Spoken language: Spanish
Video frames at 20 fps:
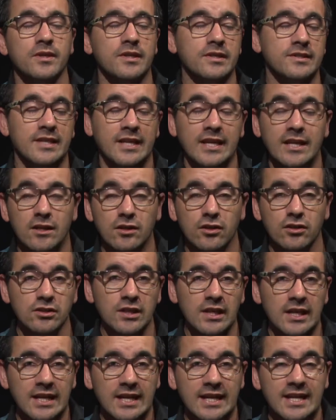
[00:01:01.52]
seguirnos
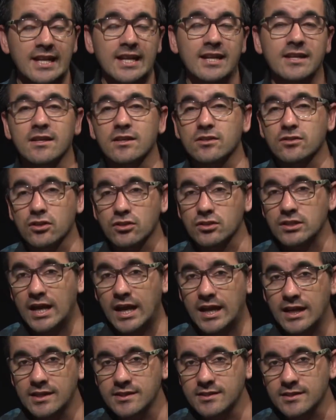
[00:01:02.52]
en las redes
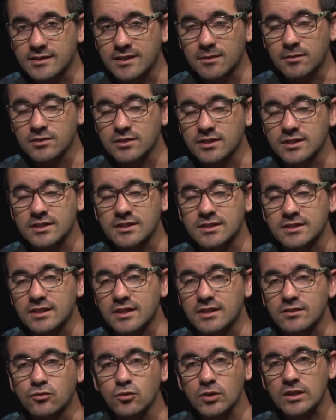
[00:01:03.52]
sociales. Estamos en
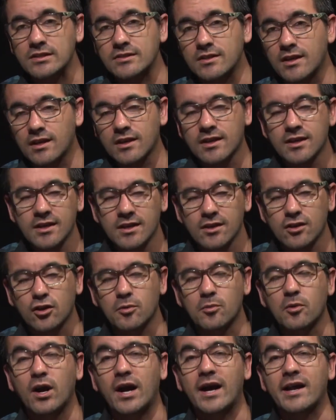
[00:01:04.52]
eh, Twitter
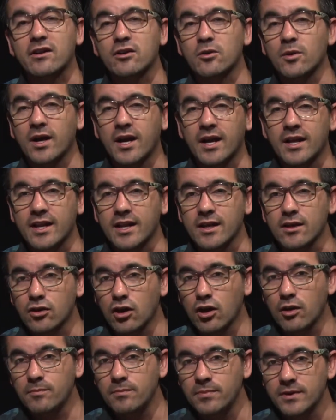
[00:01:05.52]
como arroba
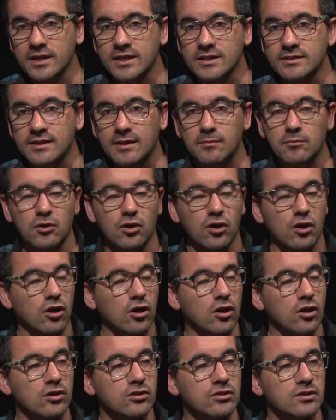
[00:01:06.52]
canalcop.
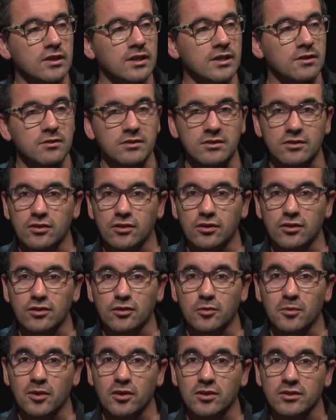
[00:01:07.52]
Estamos en nuestro
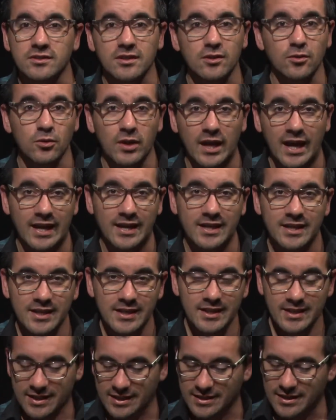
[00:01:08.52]
número de celular,
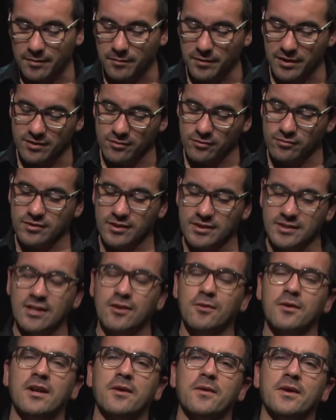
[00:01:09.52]
que también ustedes ya lo
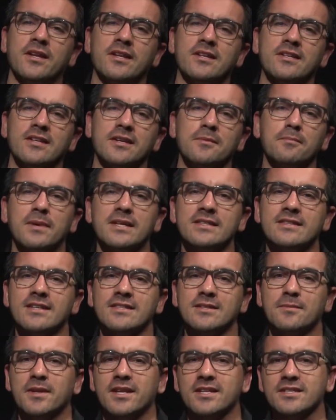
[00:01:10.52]
van a ver en,
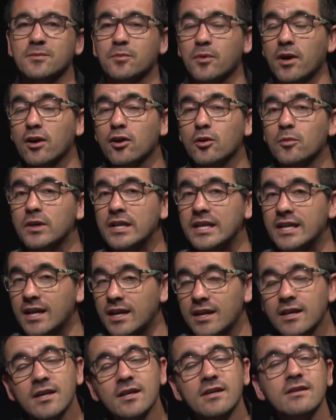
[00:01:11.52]
pantalla para que se puedan
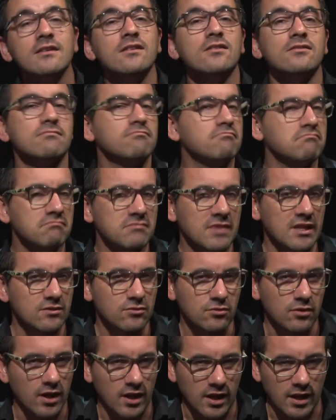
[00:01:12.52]
comunicar. Y nos dan
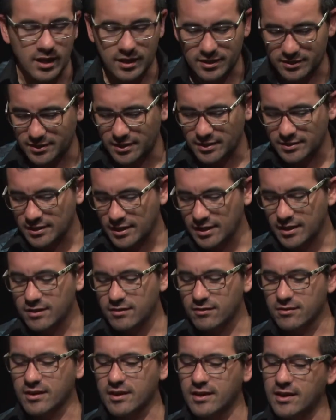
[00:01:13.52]
sugerencias,
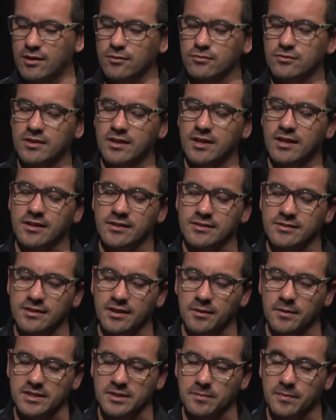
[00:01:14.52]
lo que a ustedes les,
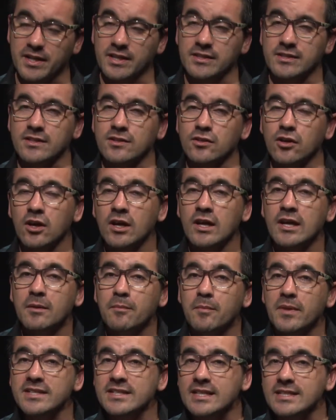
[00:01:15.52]
vaya pareciendo.
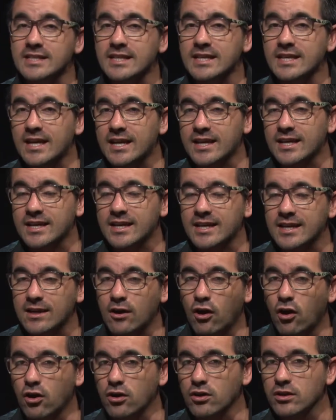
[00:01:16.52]
Mesa chica que
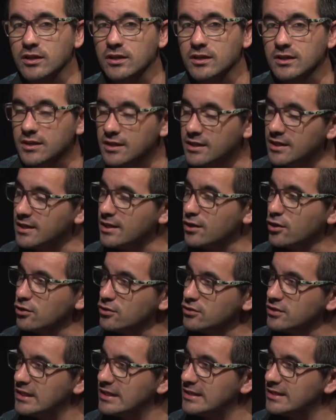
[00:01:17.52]
hoy
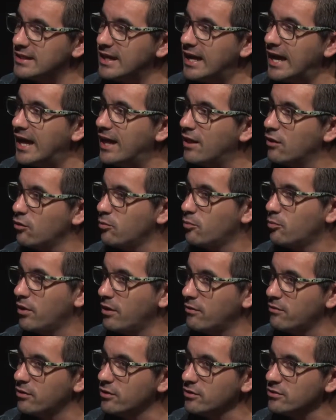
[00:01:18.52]
concentra a dos
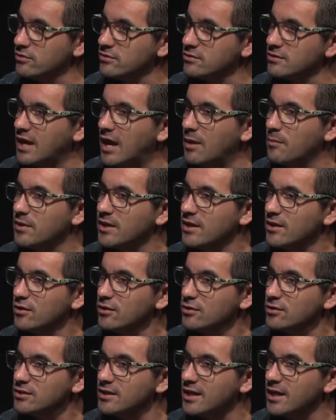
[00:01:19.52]
pueblos
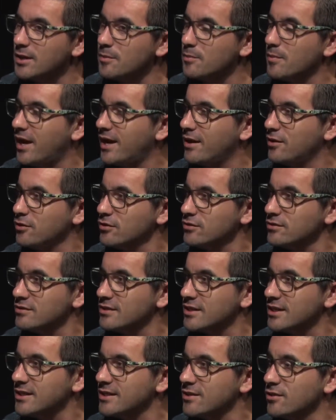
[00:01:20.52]
amigos, hermanos
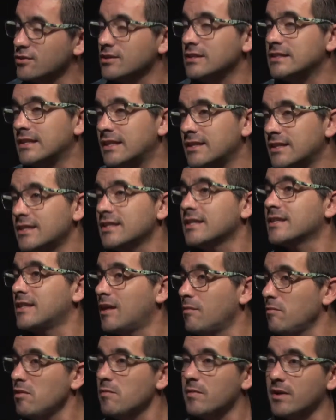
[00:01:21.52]
y dos intendentes que
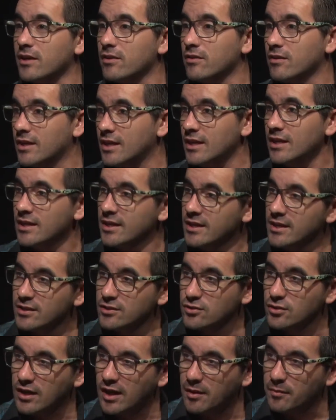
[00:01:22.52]
también imagino que
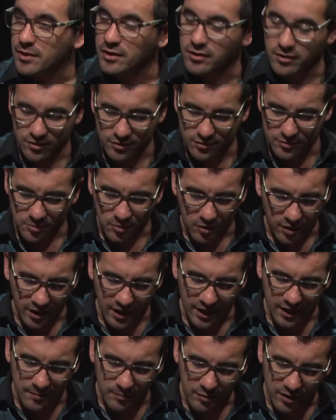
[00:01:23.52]
son amigos por
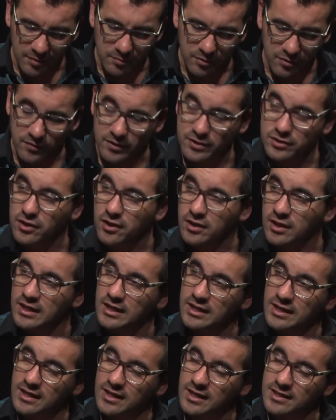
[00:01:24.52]
la, por la profesión.
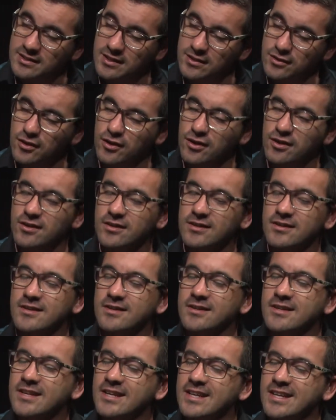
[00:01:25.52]
El
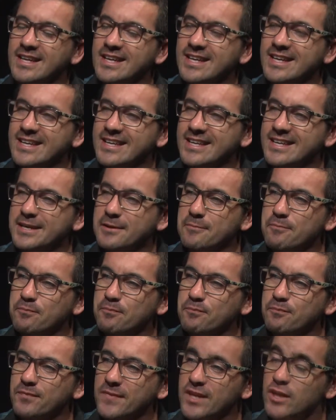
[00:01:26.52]
señor... Eh,
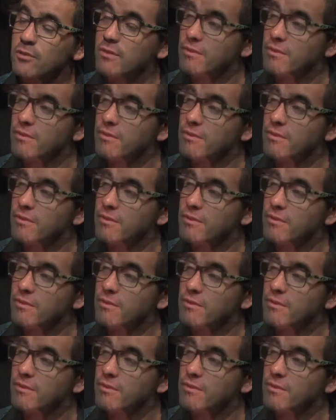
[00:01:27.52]
Rubén